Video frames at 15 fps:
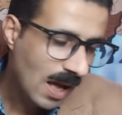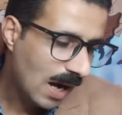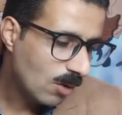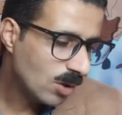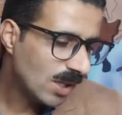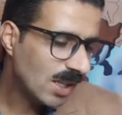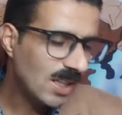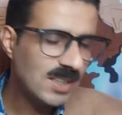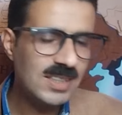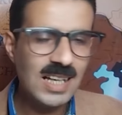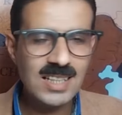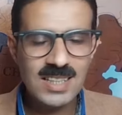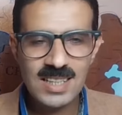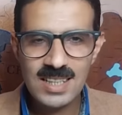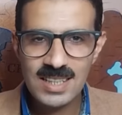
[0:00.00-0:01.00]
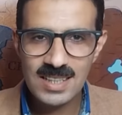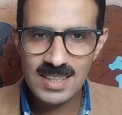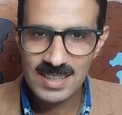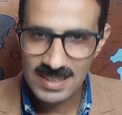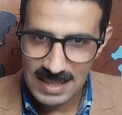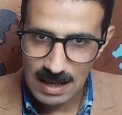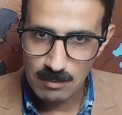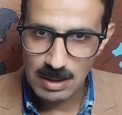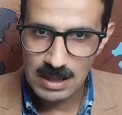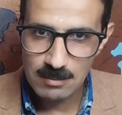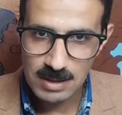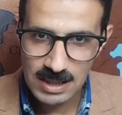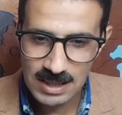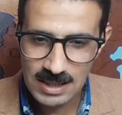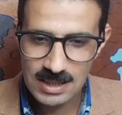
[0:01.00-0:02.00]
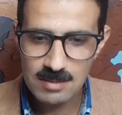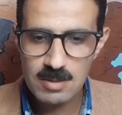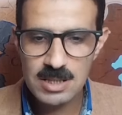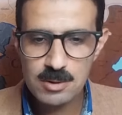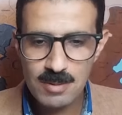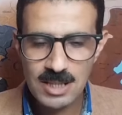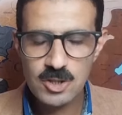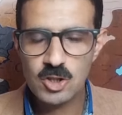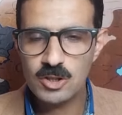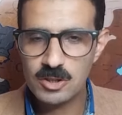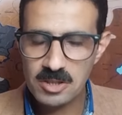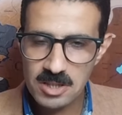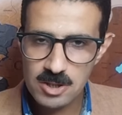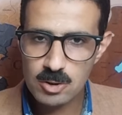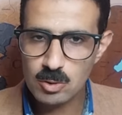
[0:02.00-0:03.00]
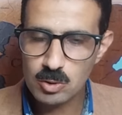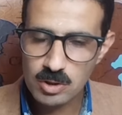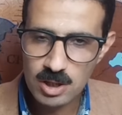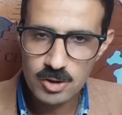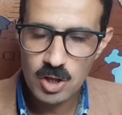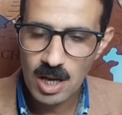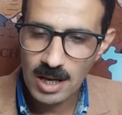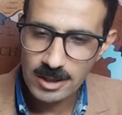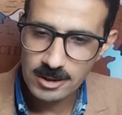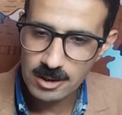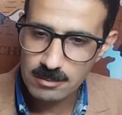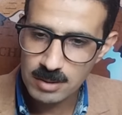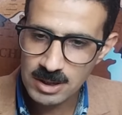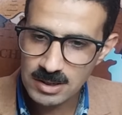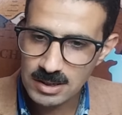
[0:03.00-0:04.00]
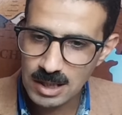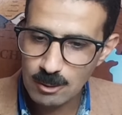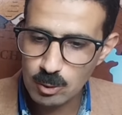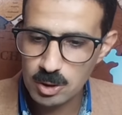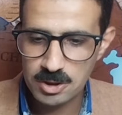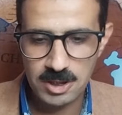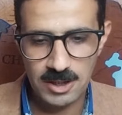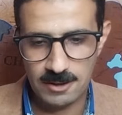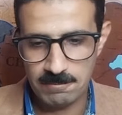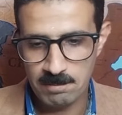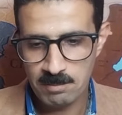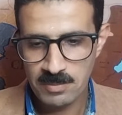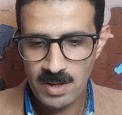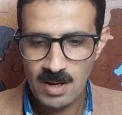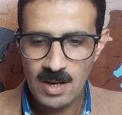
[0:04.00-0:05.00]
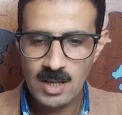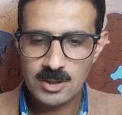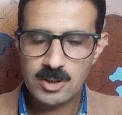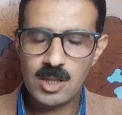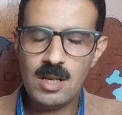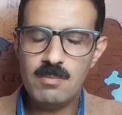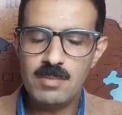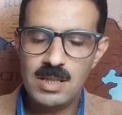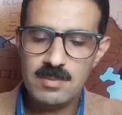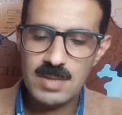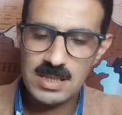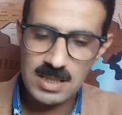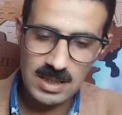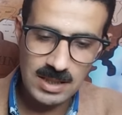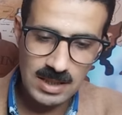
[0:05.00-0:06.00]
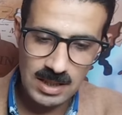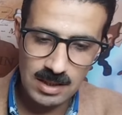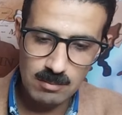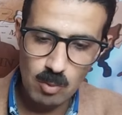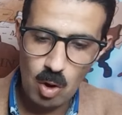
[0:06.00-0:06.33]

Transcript: او يلغي التعديل اللي اتعمل قبل كده اللي ما يسمحش للرئيس انه يترشح اكتر من دورتين ترامب لمسيحيين